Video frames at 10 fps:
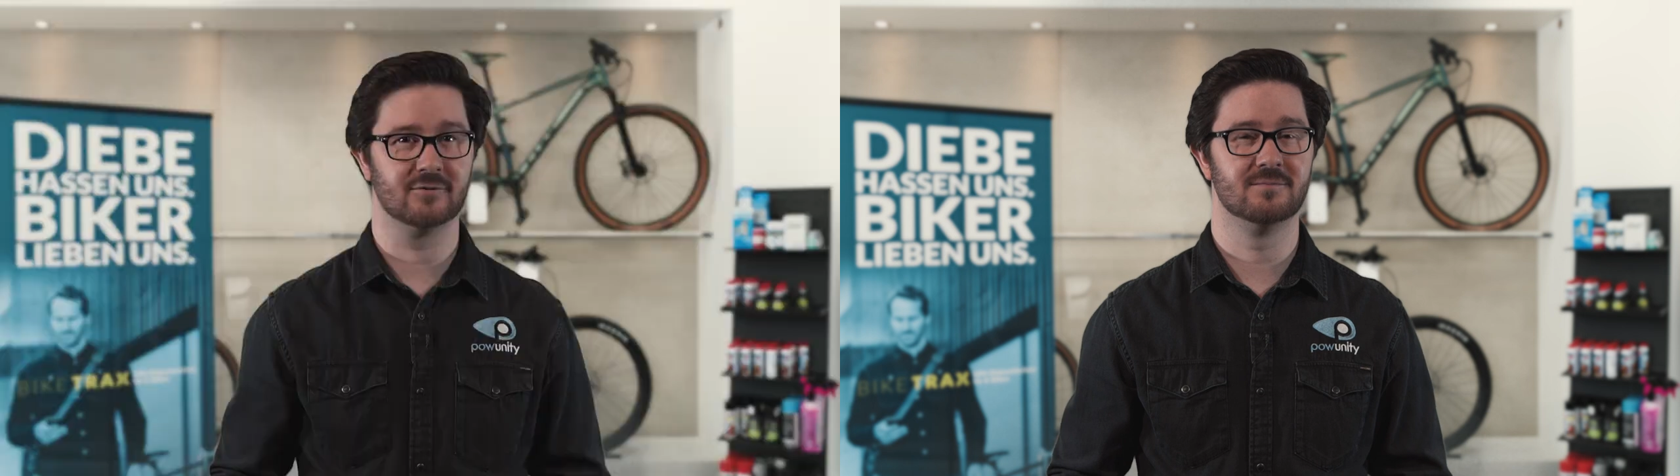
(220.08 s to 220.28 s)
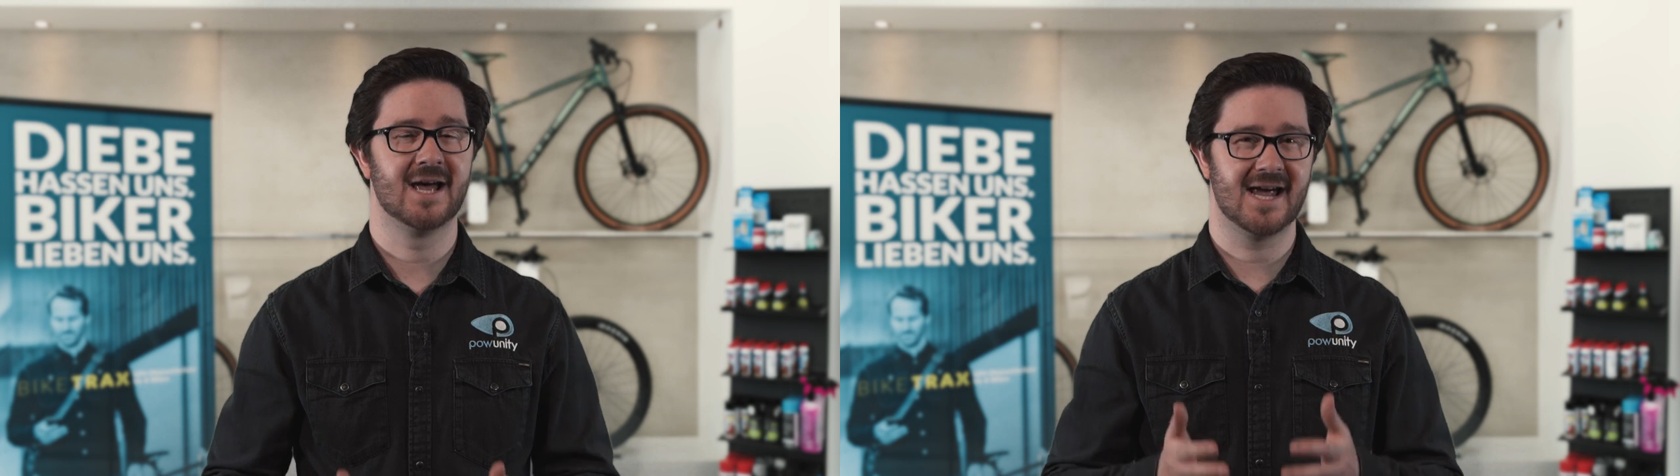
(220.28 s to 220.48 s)

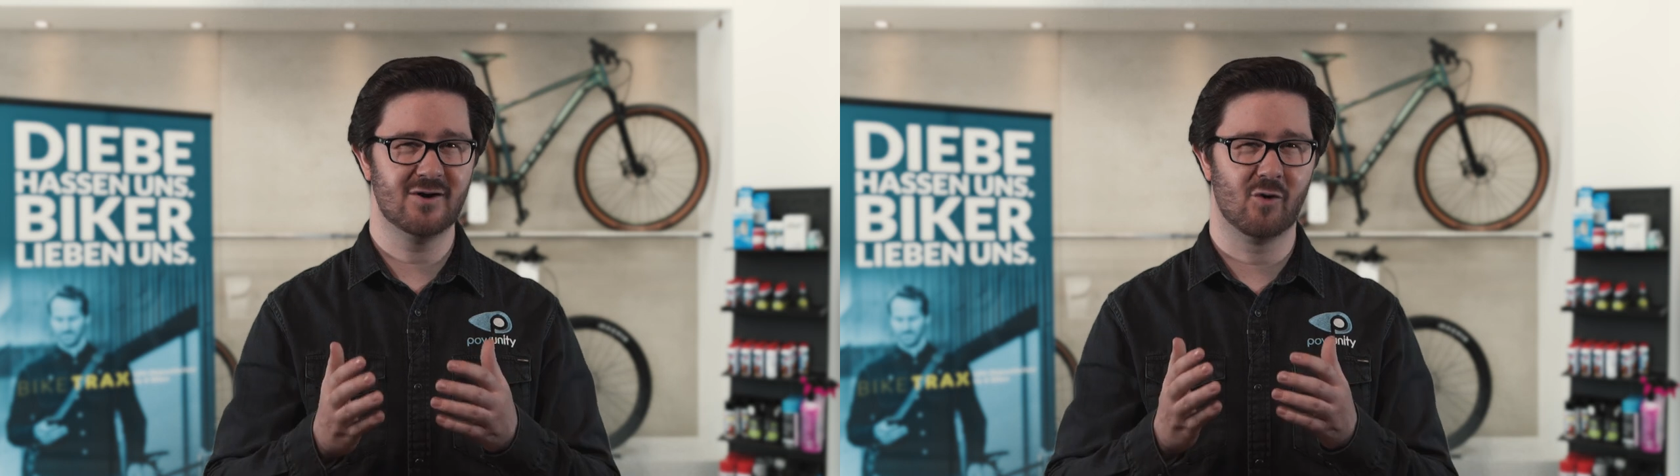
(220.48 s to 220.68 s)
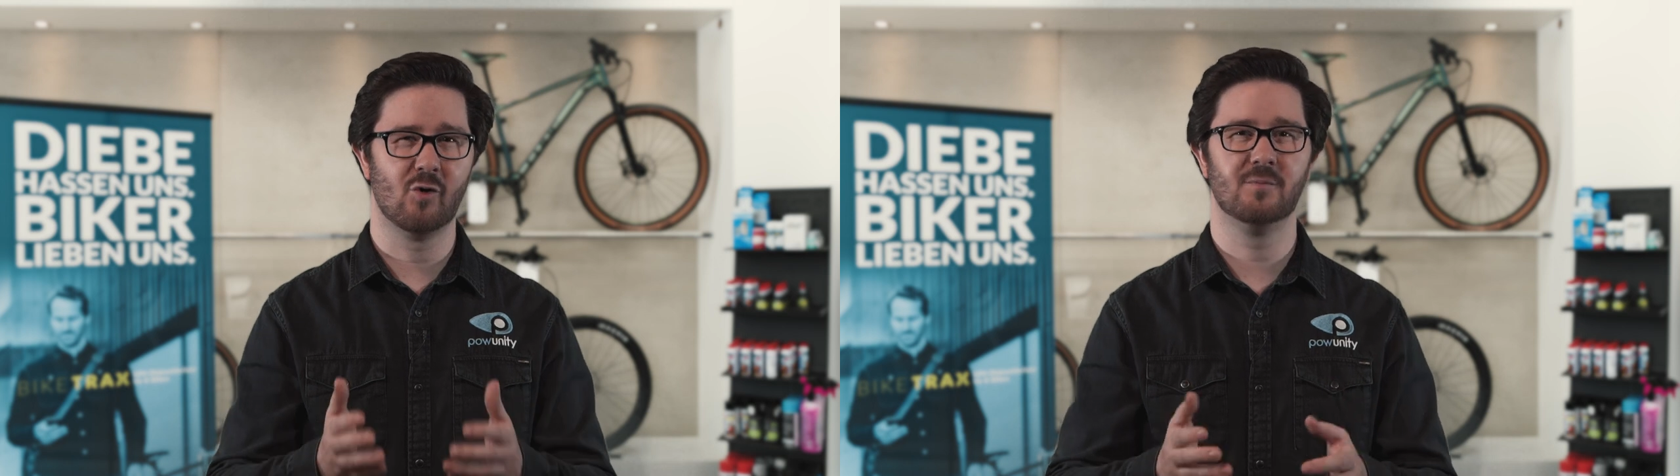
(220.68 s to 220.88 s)
du
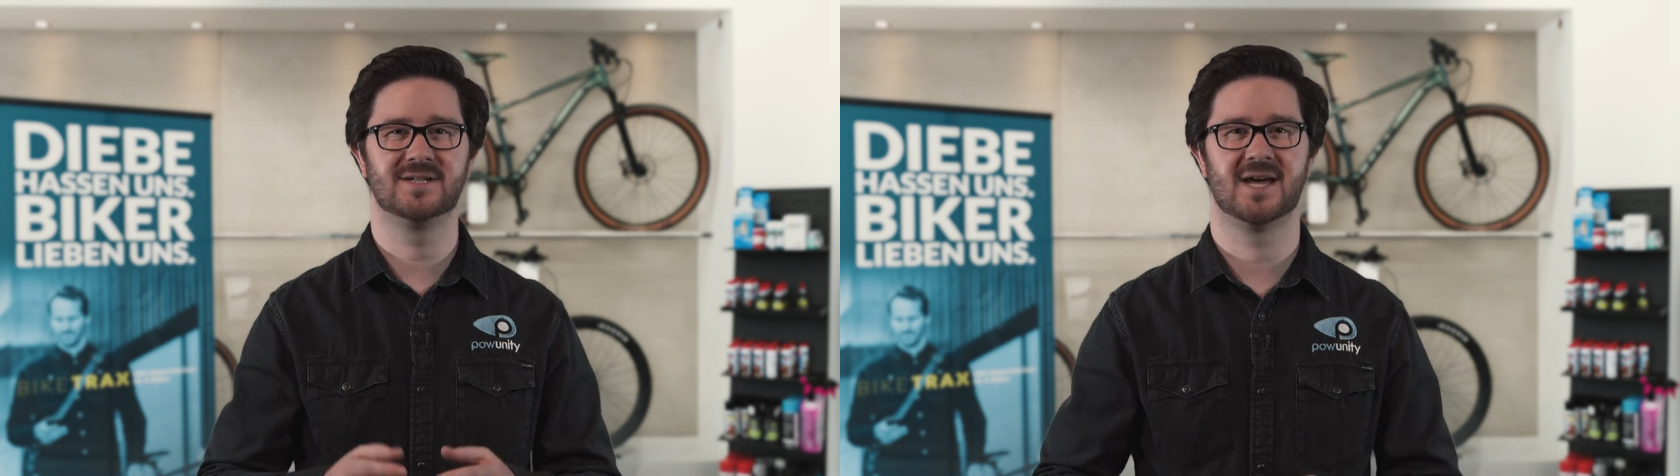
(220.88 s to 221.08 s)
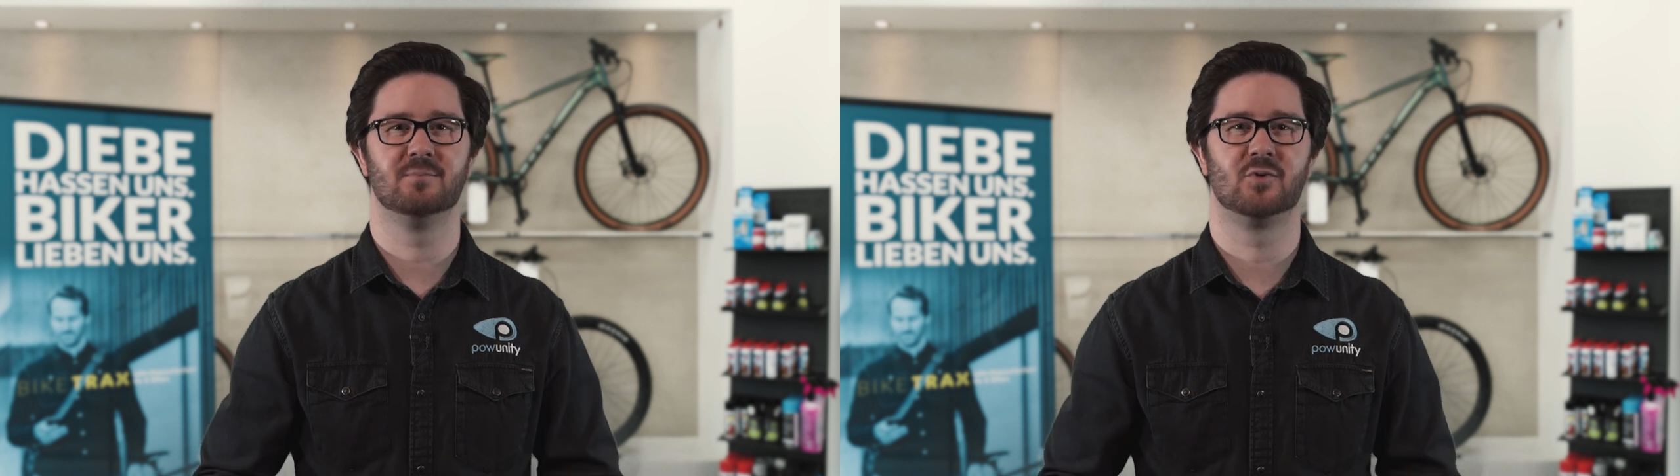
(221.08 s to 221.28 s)
in hohem
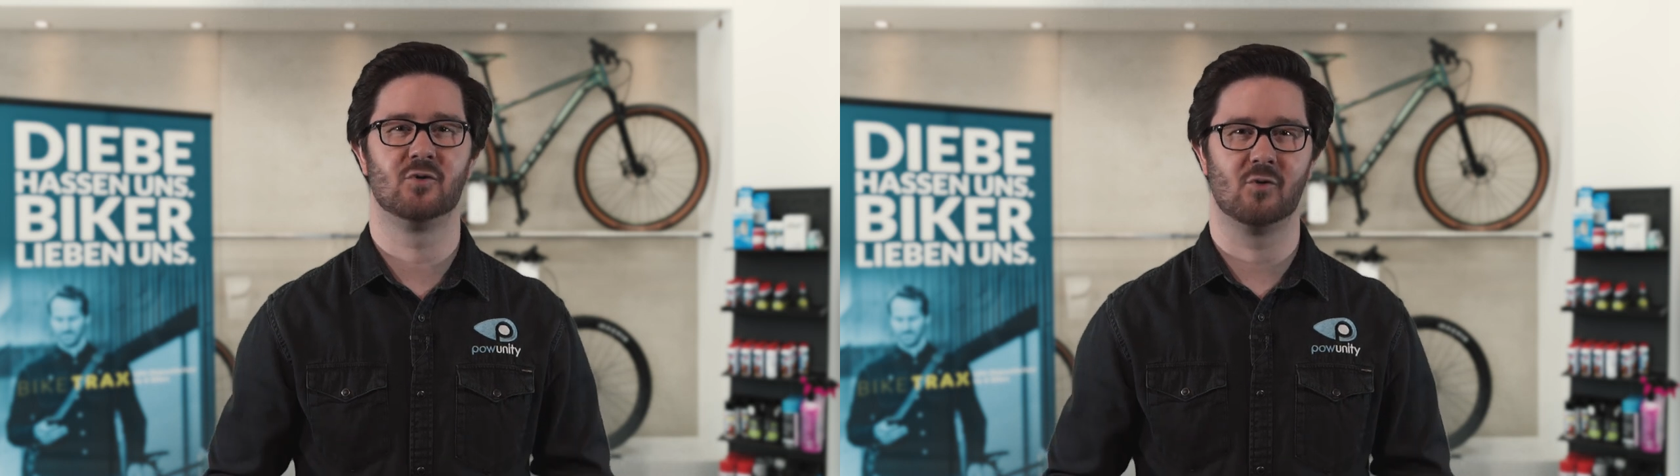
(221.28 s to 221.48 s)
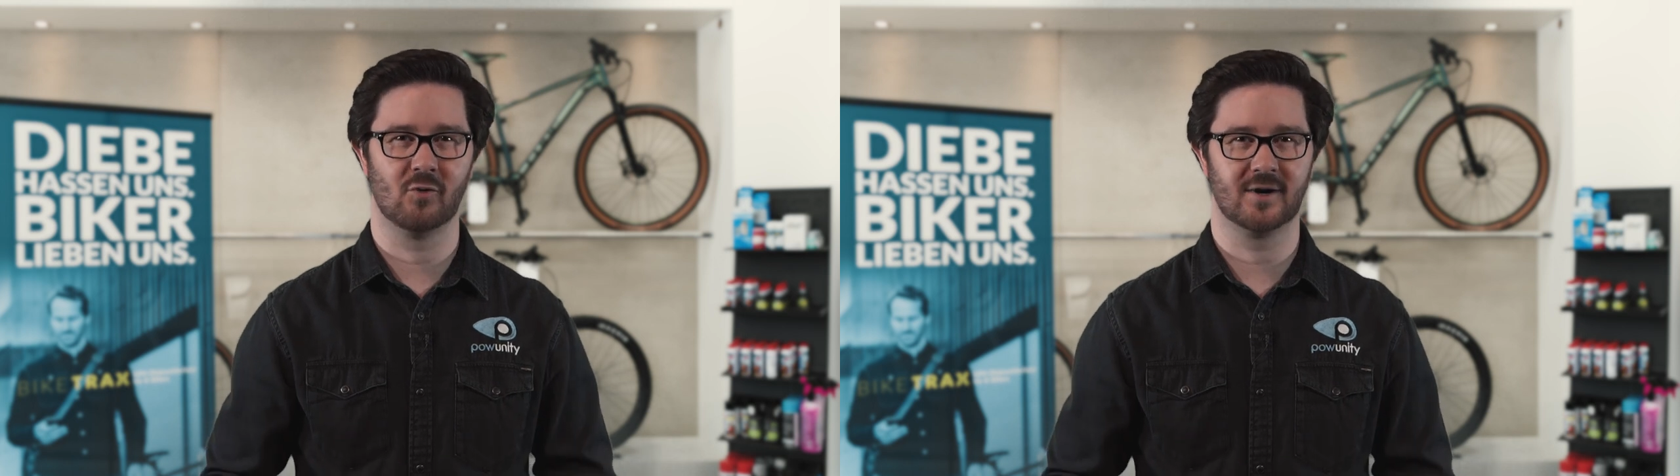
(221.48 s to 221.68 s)

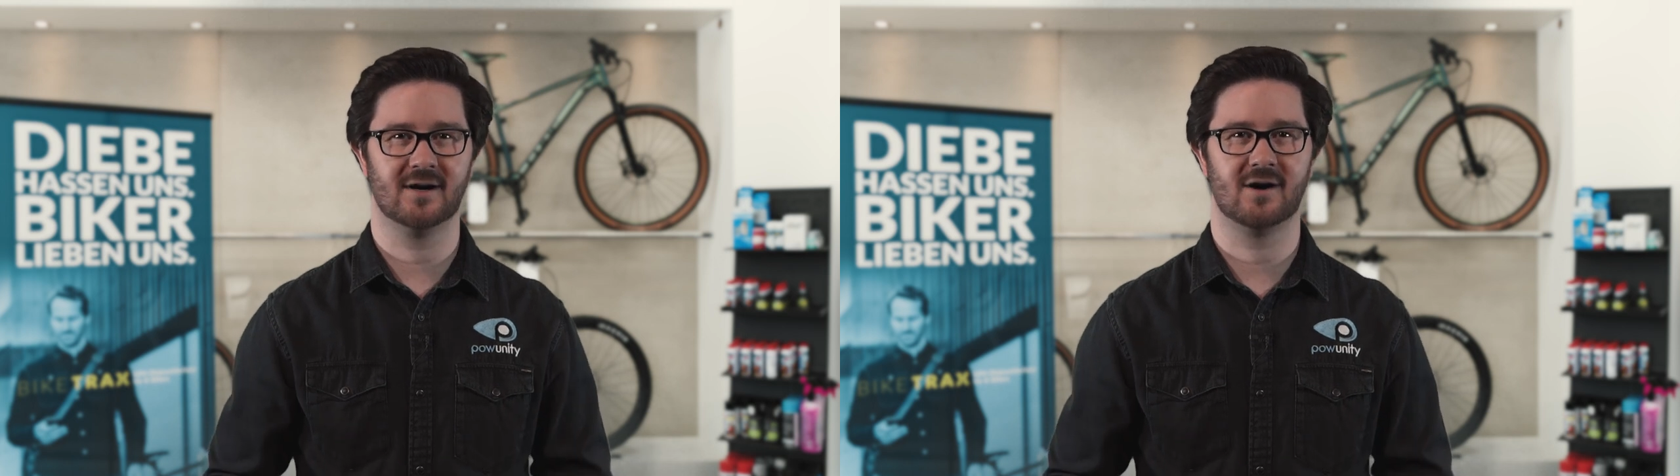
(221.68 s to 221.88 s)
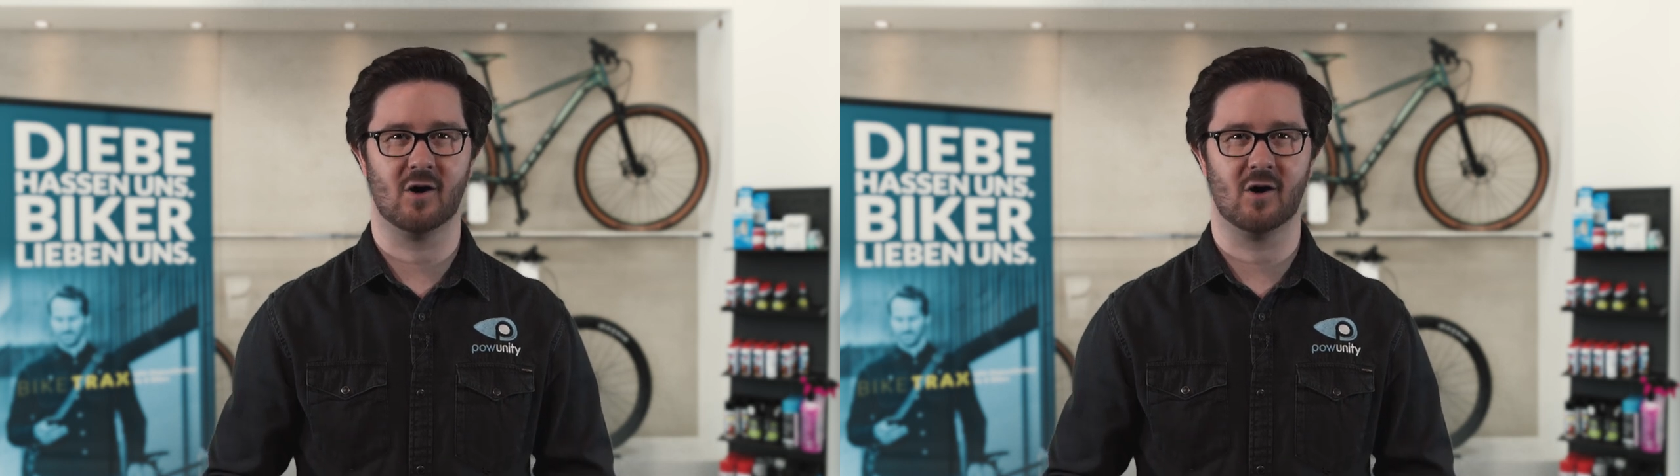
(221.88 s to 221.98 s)
Tempo oder